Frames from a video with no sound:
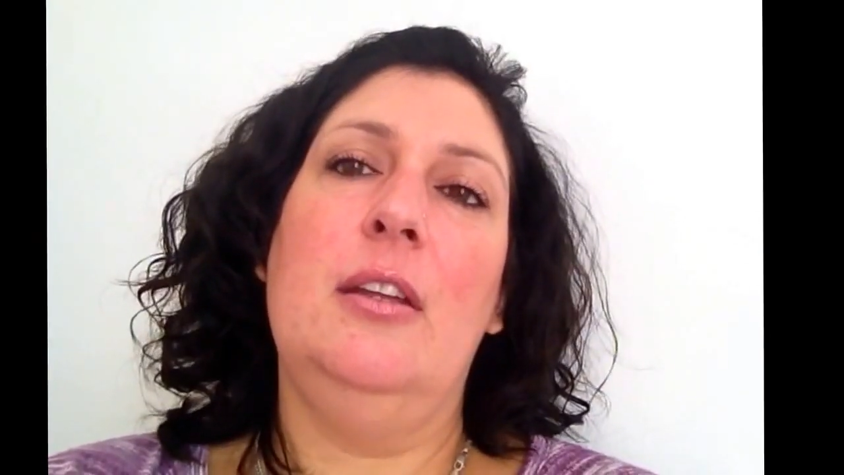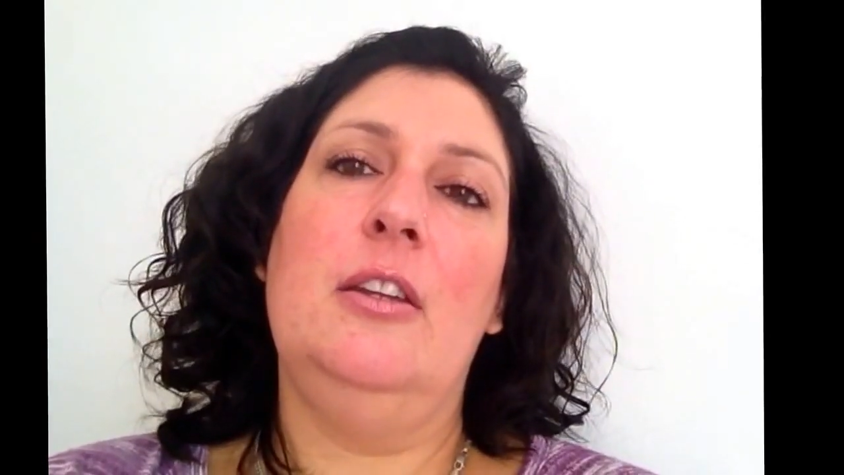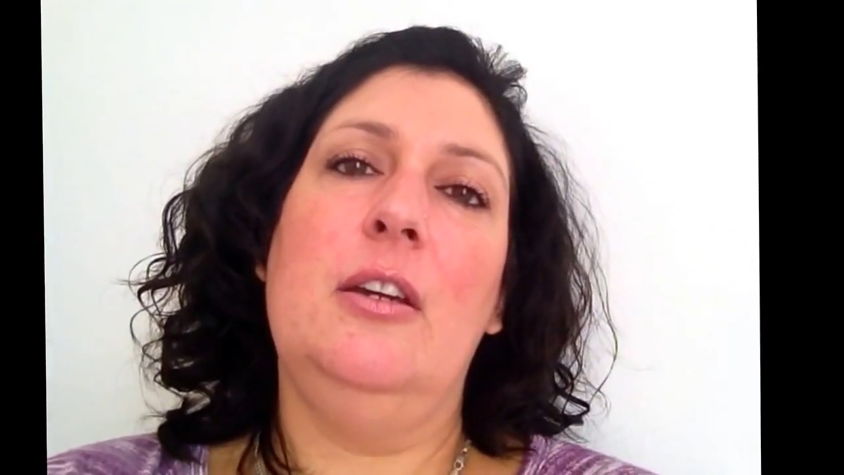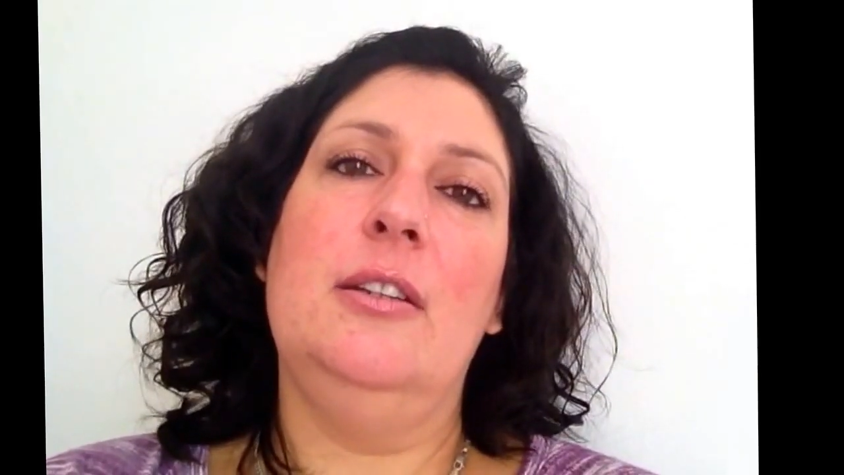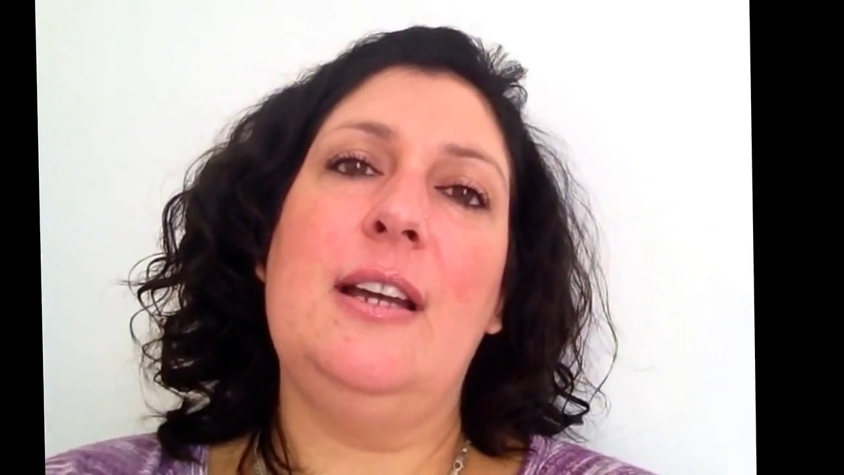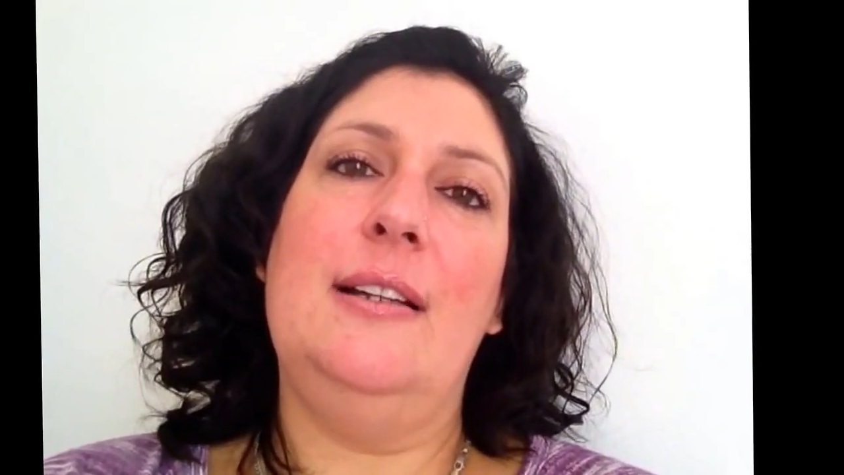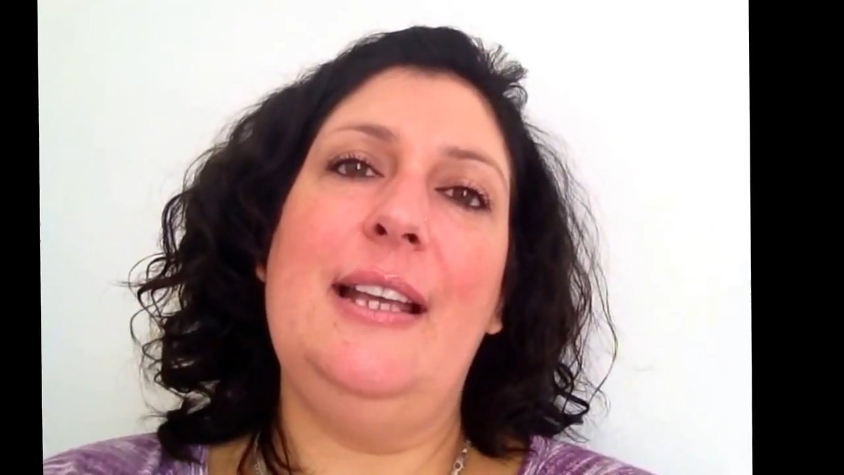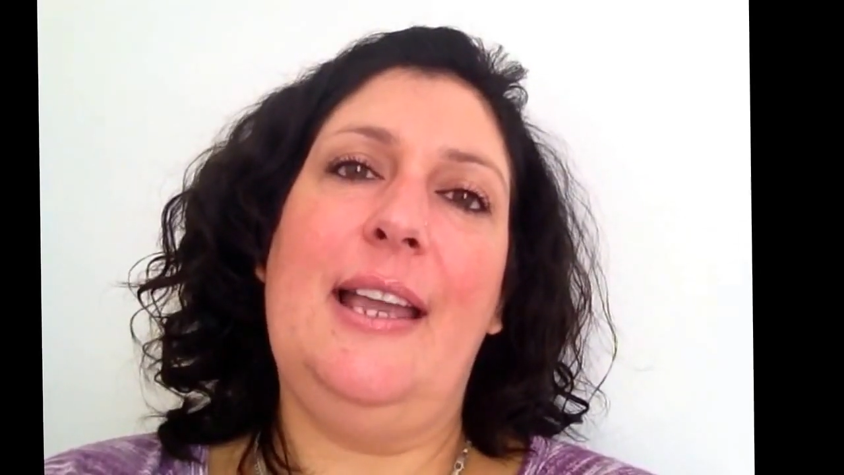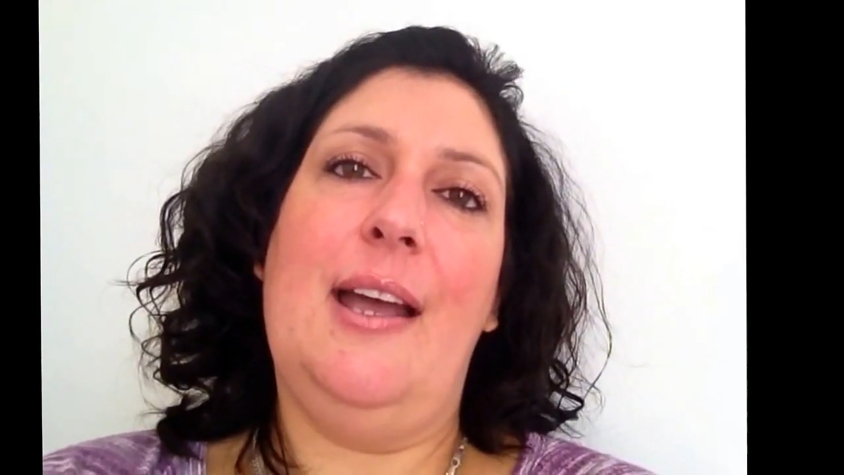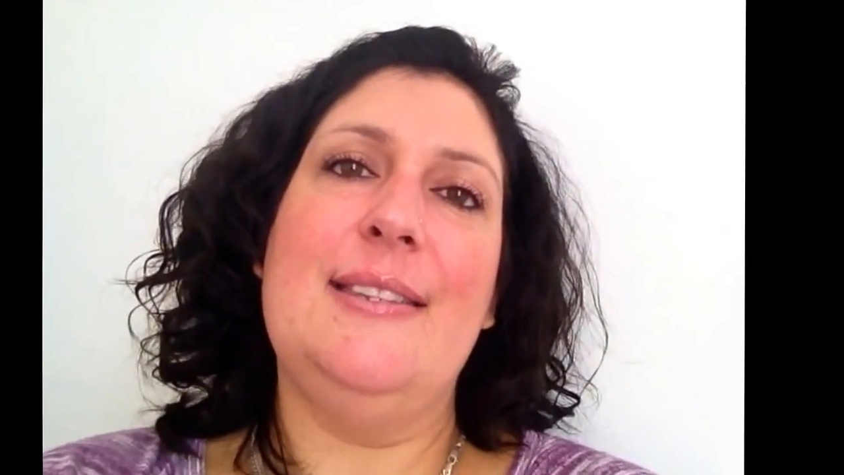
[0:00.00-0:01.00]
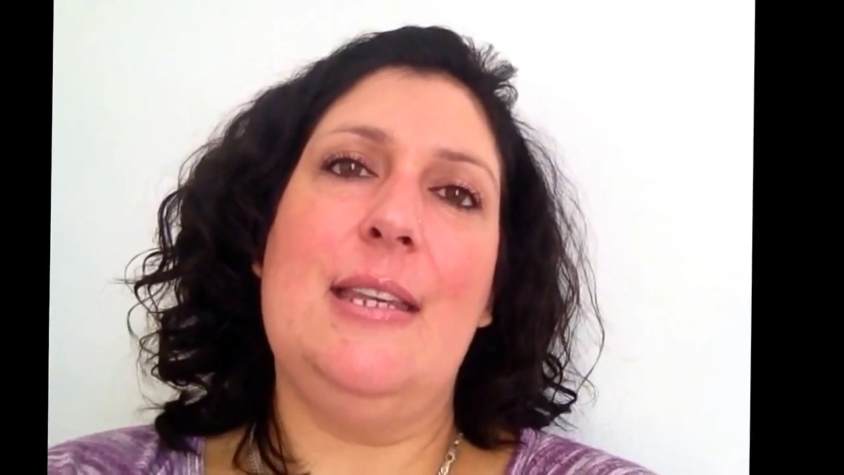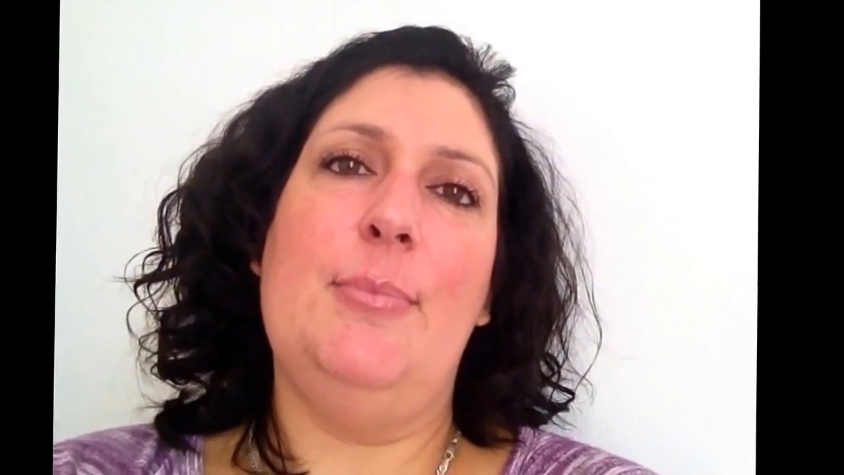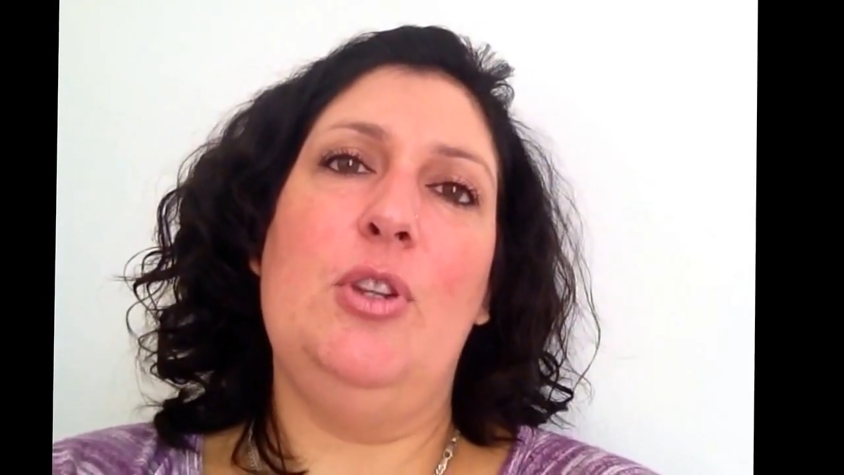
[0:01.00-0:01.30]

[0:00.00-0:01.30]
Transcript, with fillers: de 30 à 45